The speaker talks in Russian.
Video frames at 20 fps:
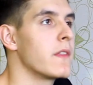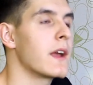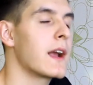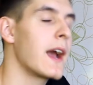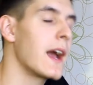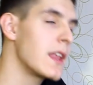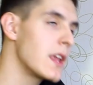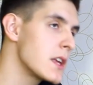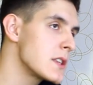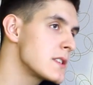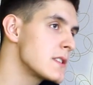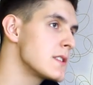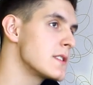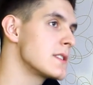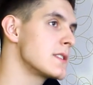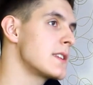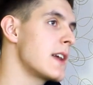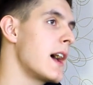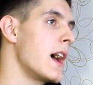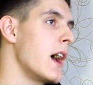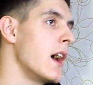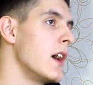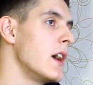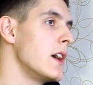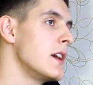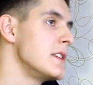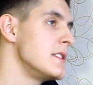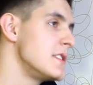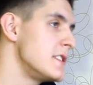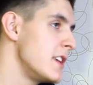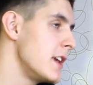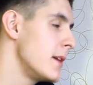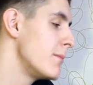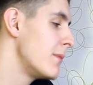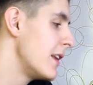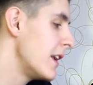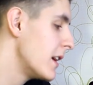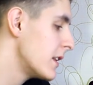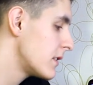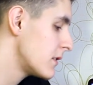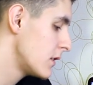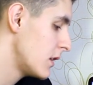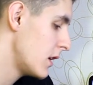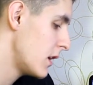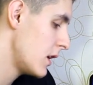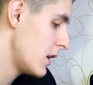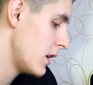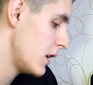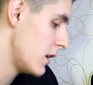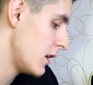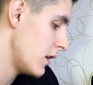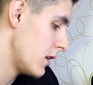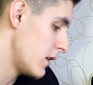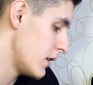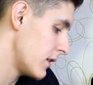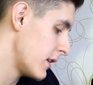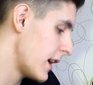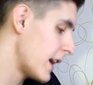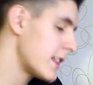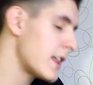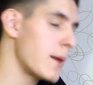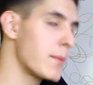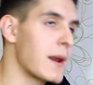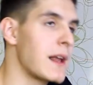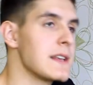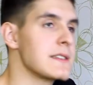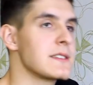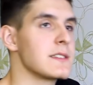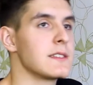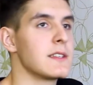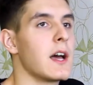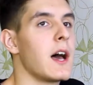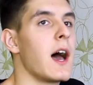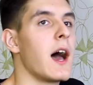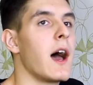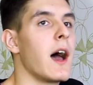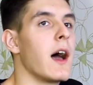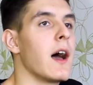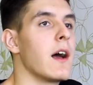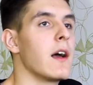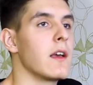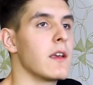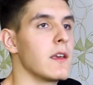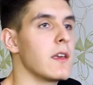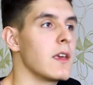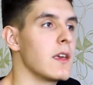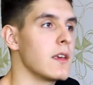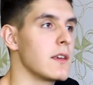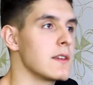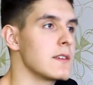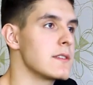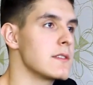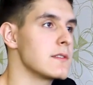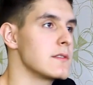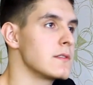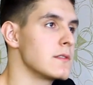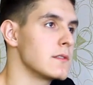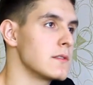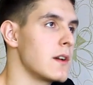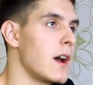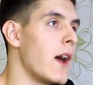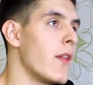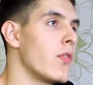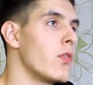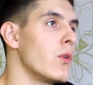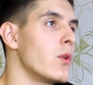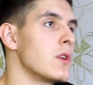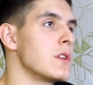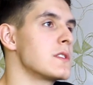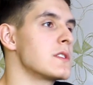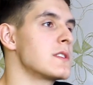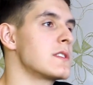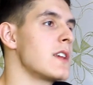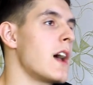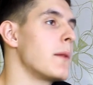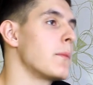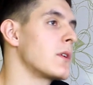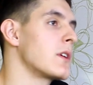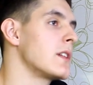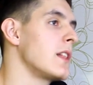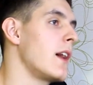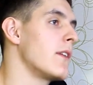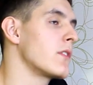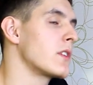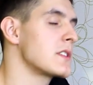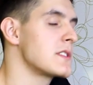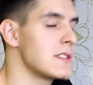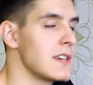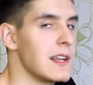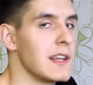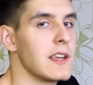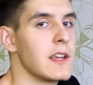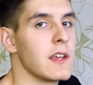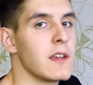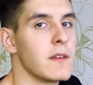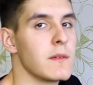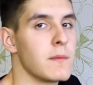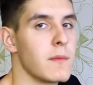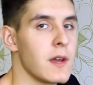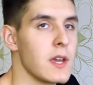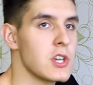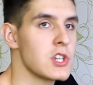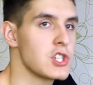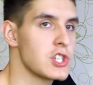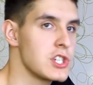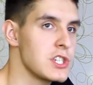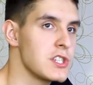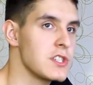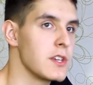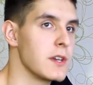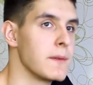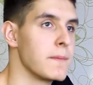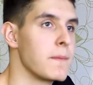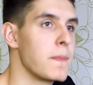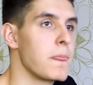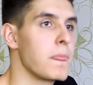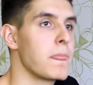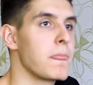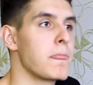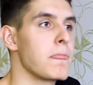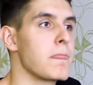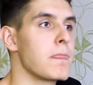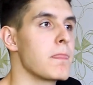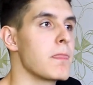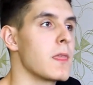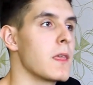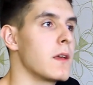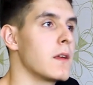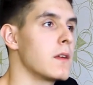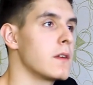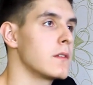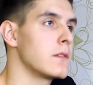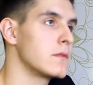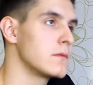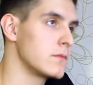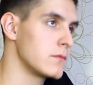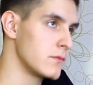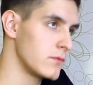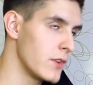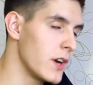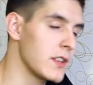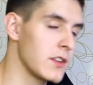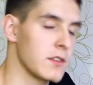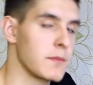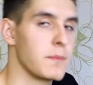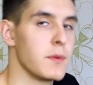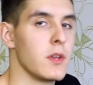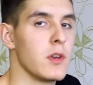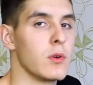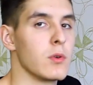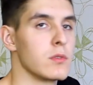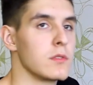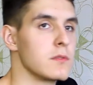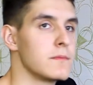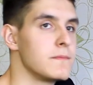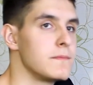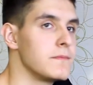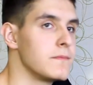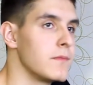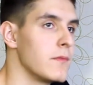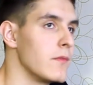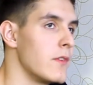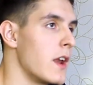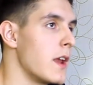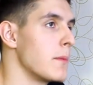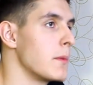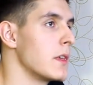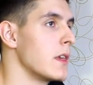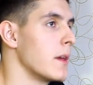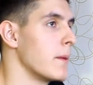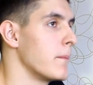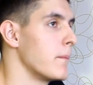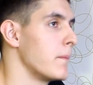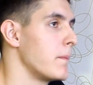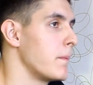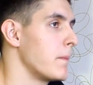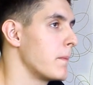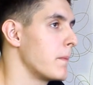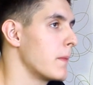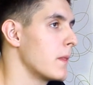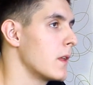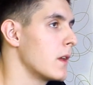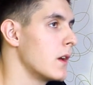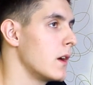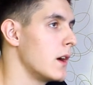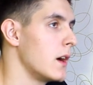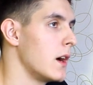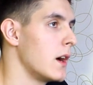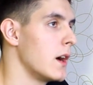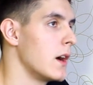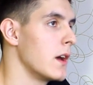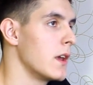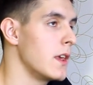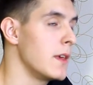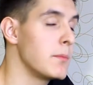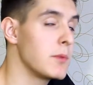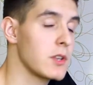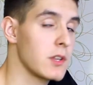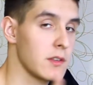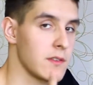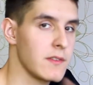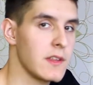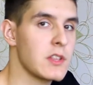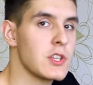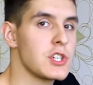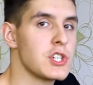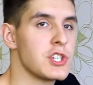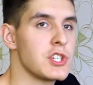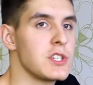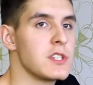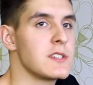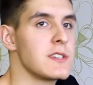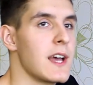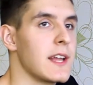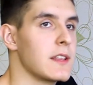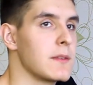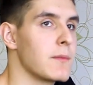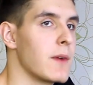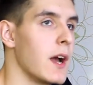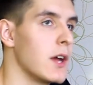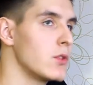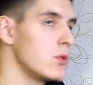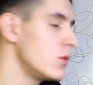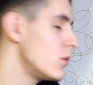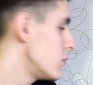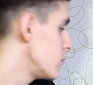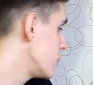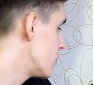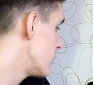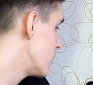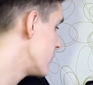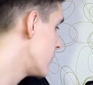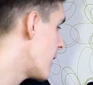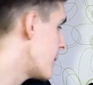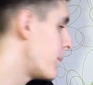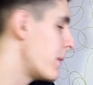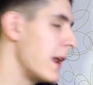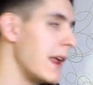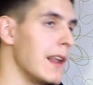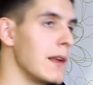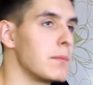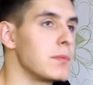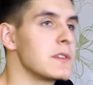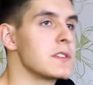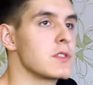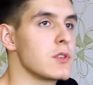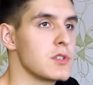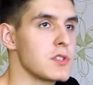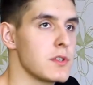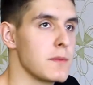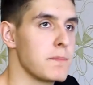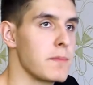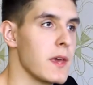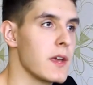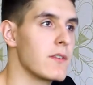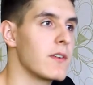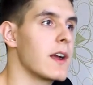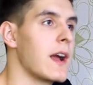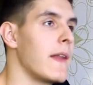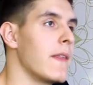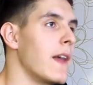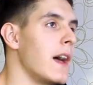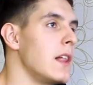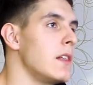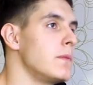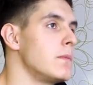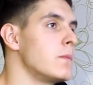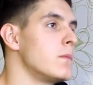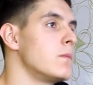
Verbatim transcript: Наконец-то за 7 лет я добрался до одной из самых главных целей моей жизни в этот период времени. А, именно в 2010 году, в апреле, был создан первый канал,